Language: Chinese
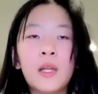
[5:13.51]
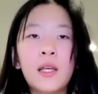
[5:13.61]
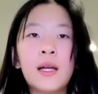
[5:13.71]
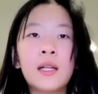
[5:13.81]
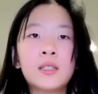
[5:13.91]

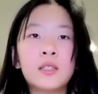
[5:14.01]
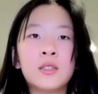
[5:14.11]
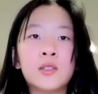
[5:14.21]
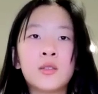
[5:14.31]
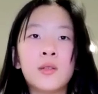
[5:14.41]
一开
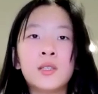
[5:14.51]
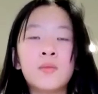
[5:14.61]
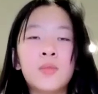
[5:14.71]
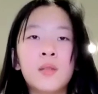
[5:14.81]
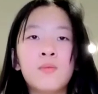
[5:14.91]
始是对
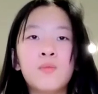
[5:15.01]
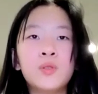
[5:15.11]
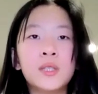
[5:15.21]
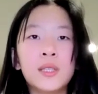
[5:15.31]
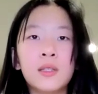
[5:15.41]
身边
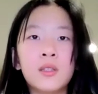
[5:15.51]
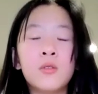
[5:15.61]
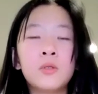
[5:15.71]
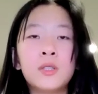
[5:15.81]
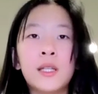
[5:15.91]
不解的
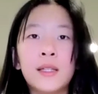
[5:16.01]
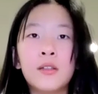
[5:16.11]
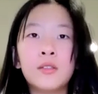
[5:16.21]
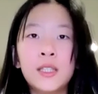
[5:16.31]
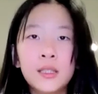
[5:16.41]
东西感
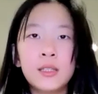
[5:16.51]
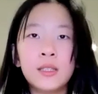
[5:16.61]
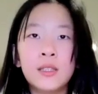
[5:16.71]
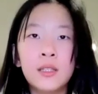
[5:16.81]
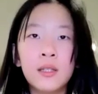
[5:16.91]
到惊
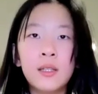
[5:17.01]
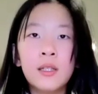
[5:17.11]
奇，